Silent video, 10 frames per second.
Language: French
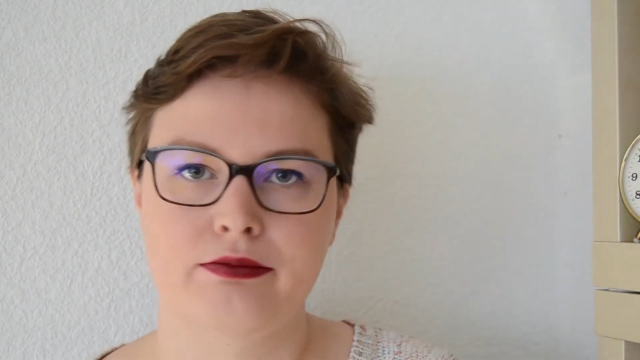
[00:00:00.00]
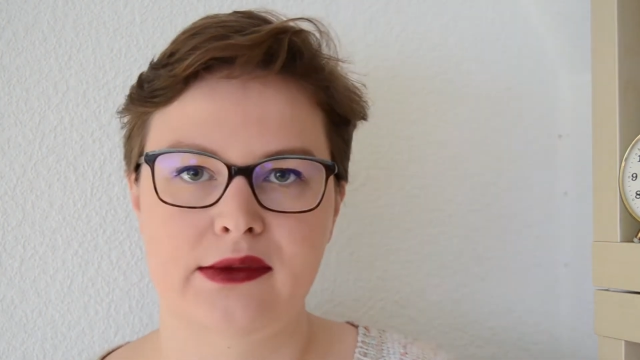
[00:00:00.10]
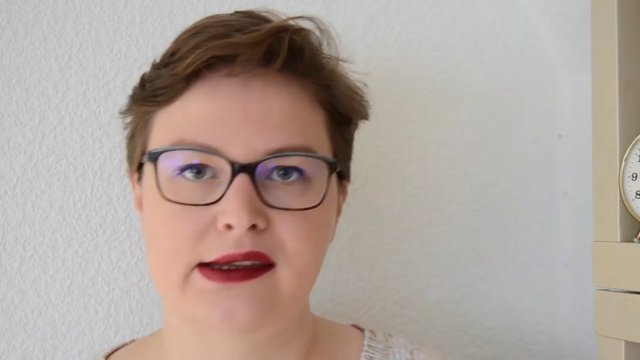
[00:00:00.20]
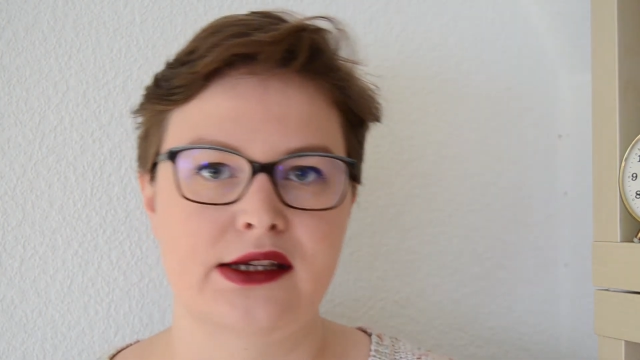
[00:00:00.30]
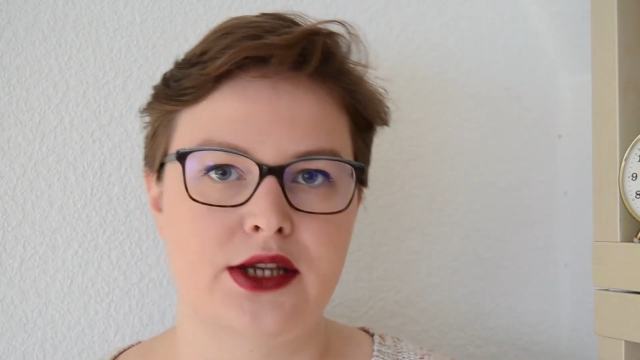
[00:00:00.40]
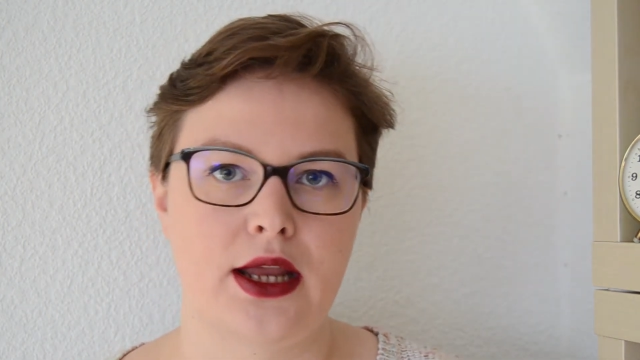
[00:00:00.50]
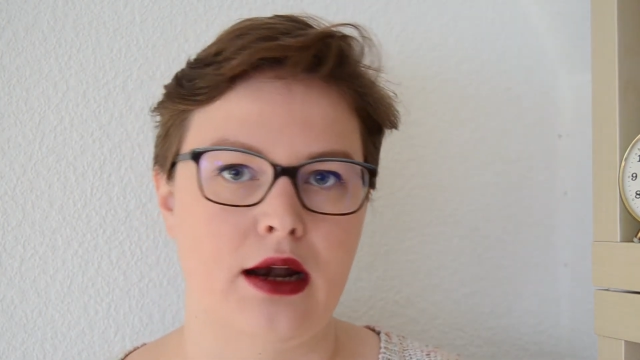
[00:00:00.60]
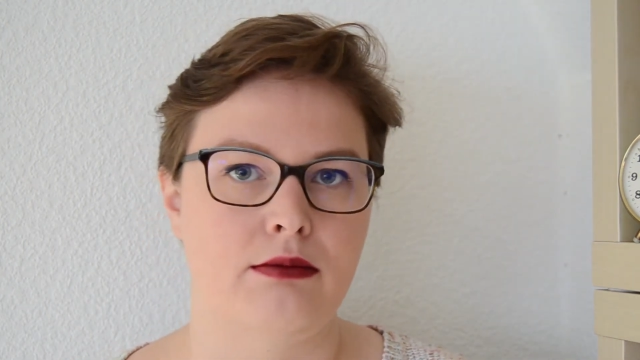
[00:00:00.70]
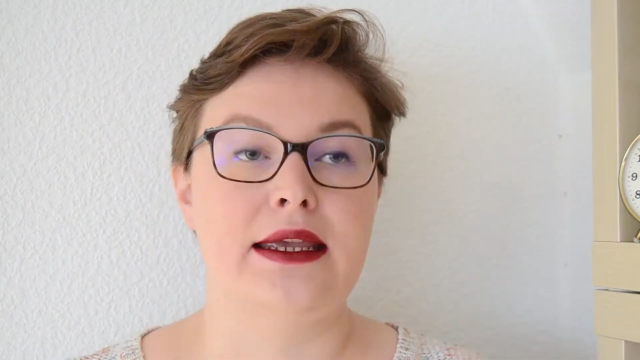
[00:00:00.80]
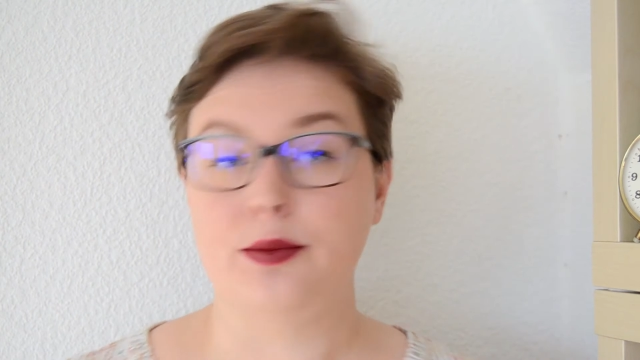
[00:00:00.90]
c'est
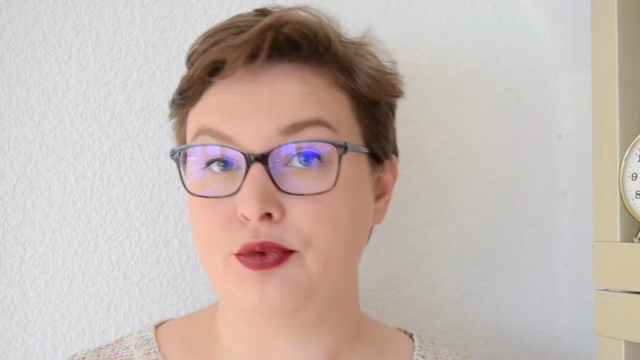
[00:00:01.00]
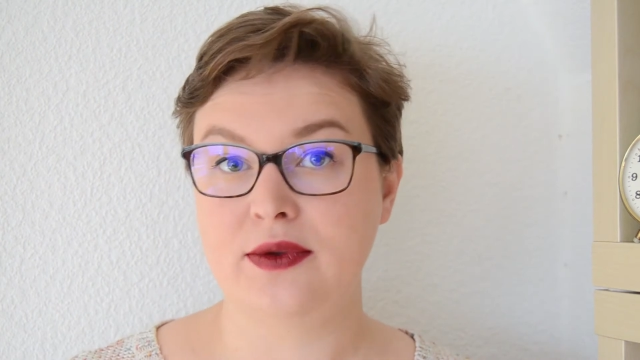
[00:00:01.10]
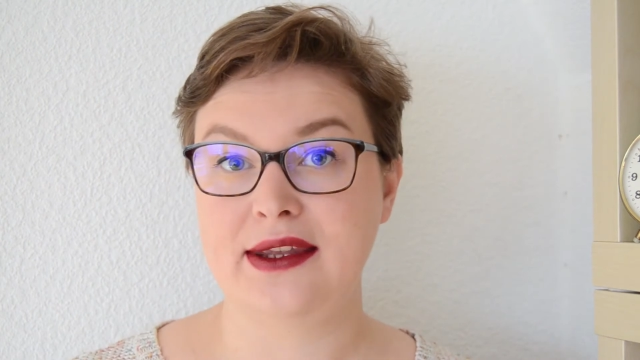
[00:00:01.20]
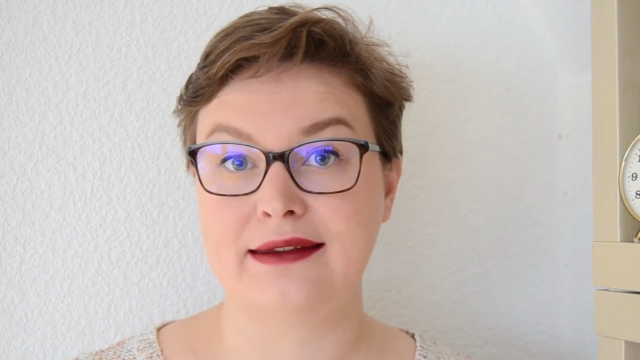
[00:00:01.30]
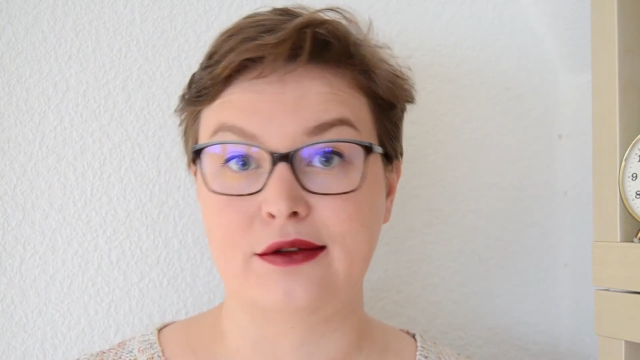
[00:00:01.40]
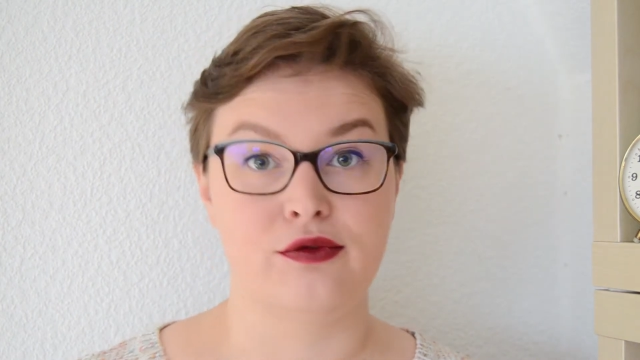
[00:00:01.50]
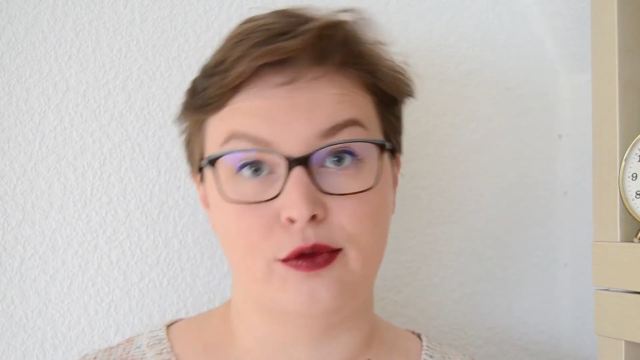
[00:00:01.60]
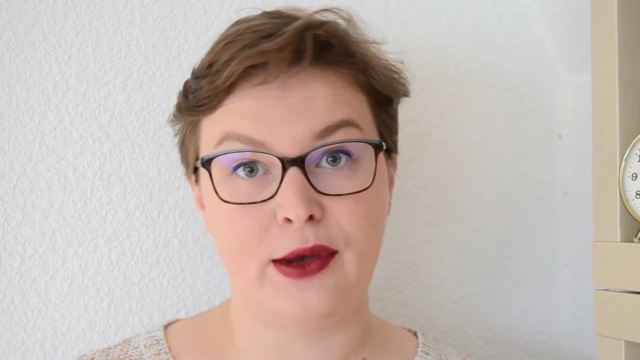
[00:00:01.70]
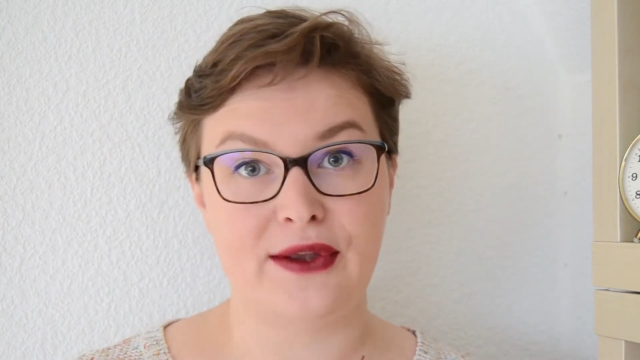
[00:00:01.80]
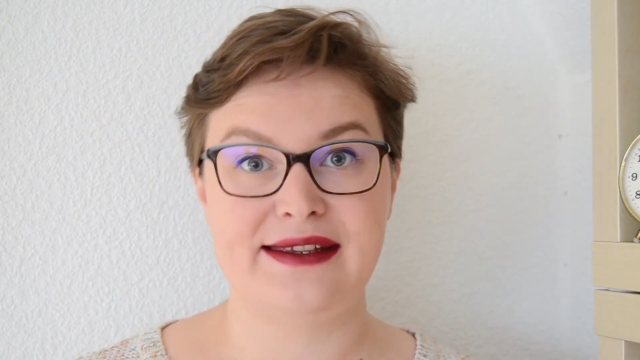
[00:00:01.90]
génial. Et puis si on ne veut
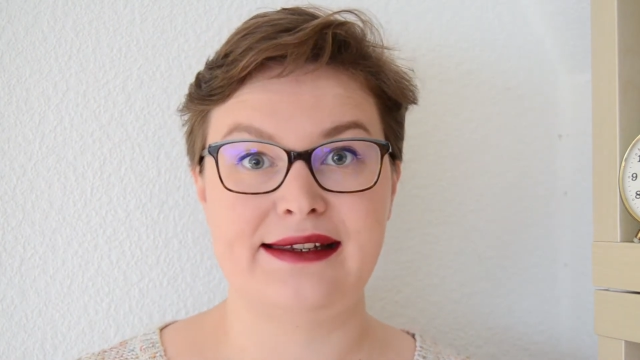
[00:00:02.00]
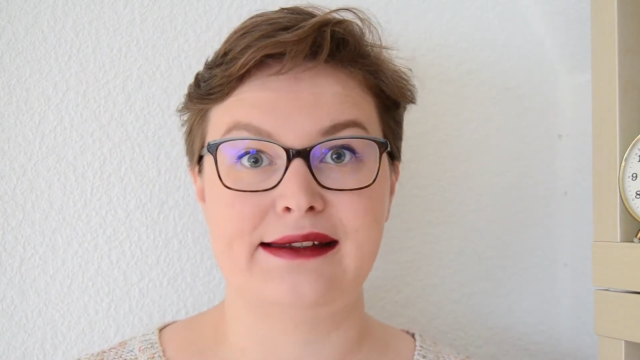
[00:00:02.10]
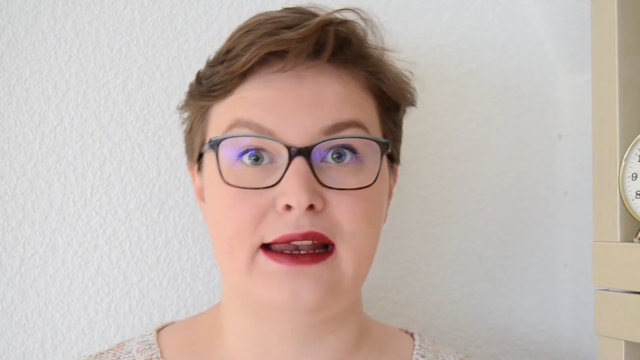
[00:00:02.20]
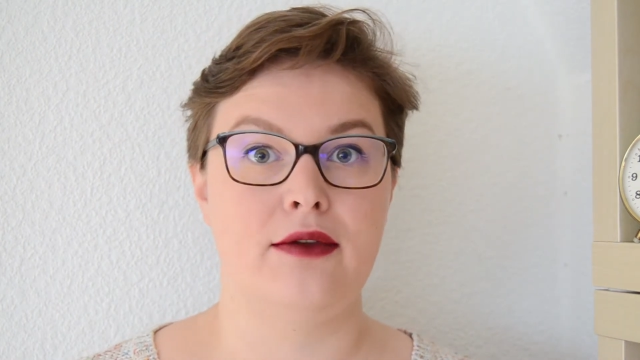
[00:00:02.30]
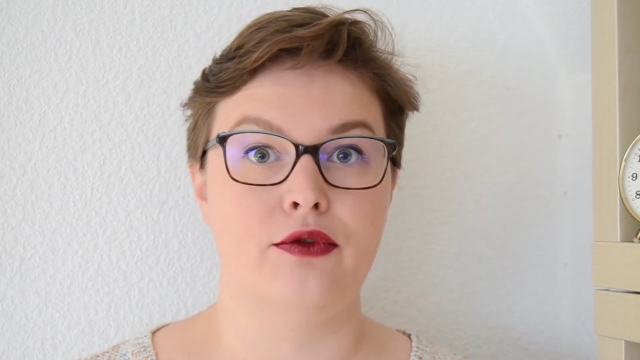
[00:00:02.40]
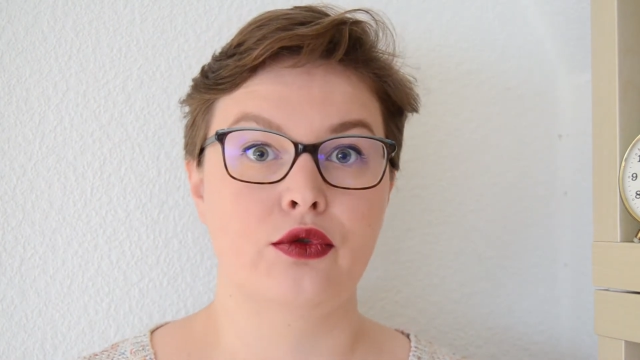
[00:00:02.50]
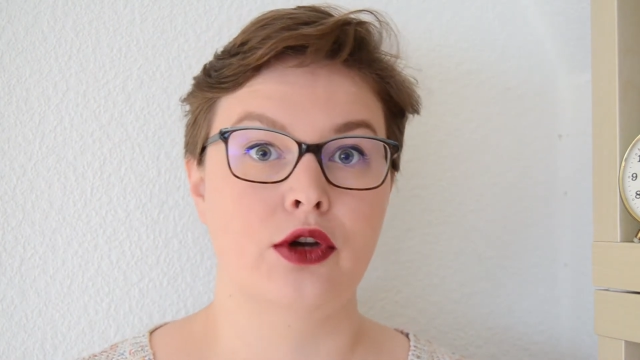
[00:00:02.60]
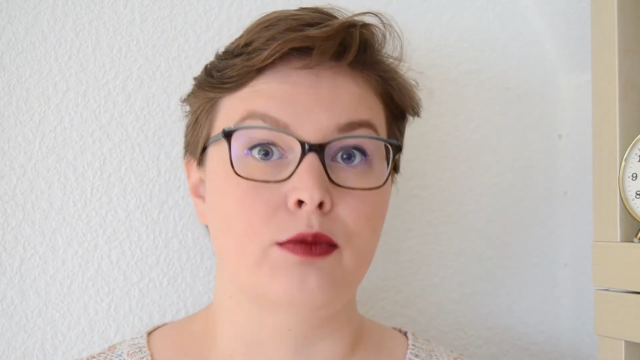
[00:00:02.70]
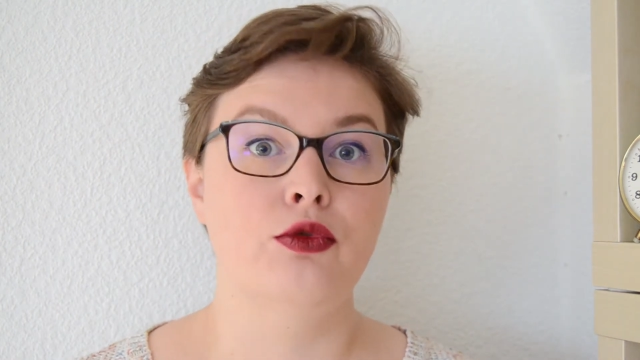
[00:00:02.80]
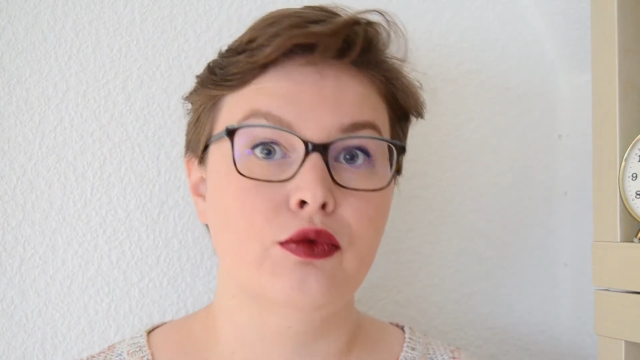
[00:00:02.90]
pas utiliser l'avion
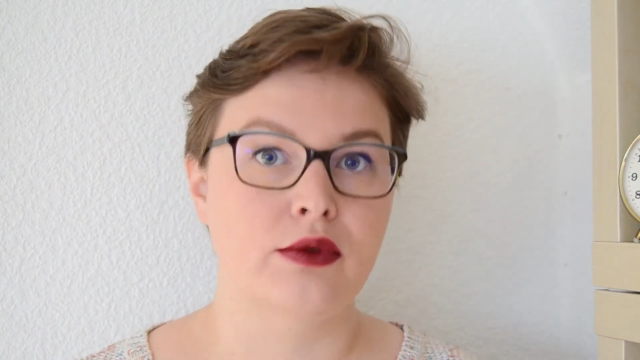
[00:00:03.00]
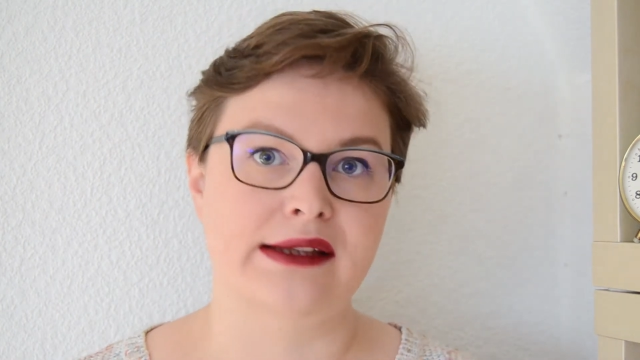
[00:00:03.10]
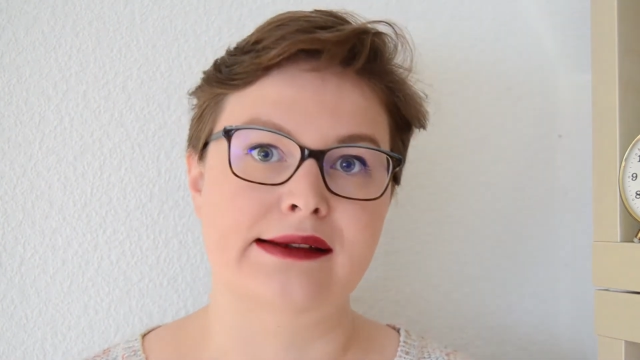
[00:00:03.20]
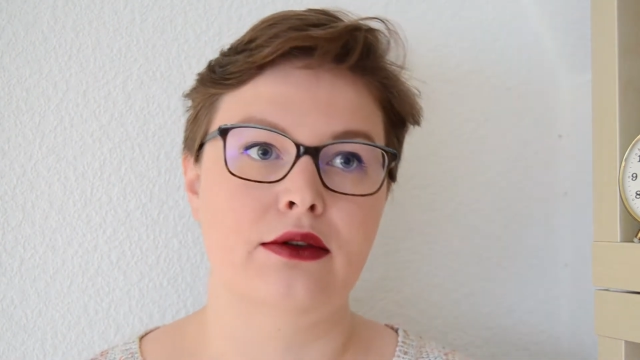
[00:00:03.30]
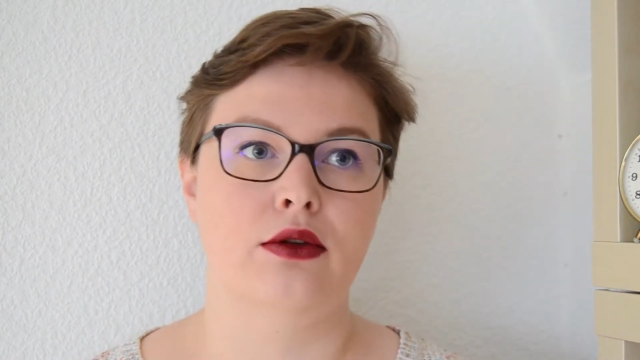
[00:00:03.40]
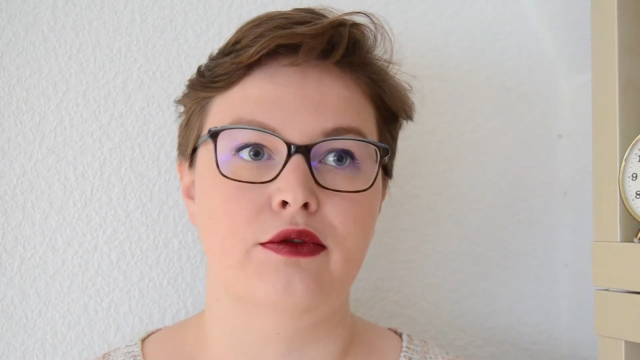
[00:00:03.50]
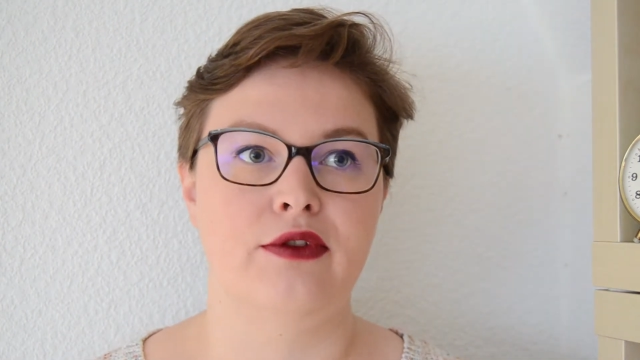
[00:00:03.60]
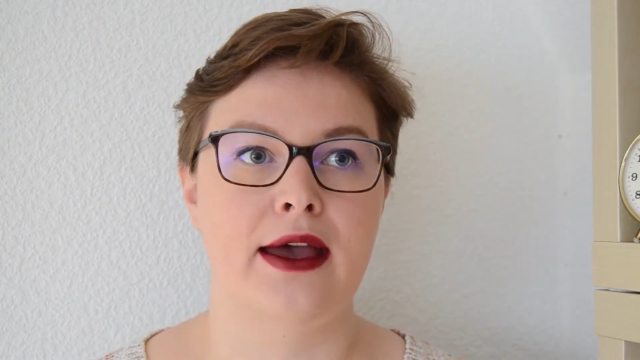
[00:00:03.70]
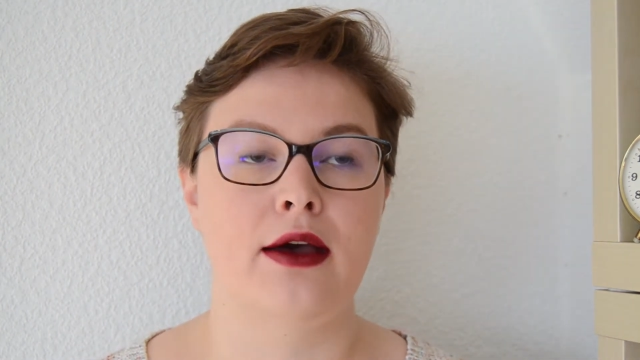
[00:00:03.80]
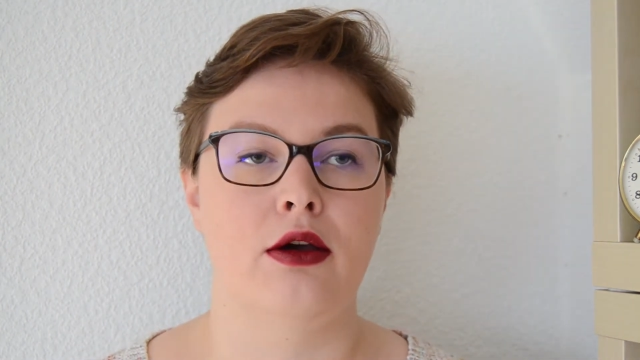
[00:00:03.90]
comme nous on essaye de le
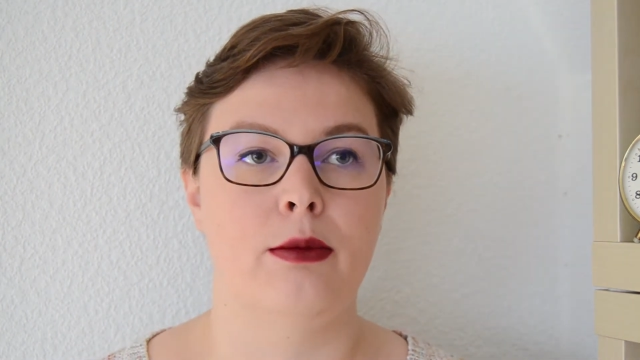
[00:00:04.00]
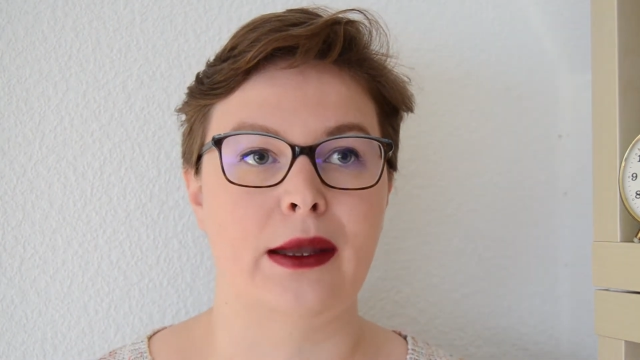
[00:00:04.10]
faire euh,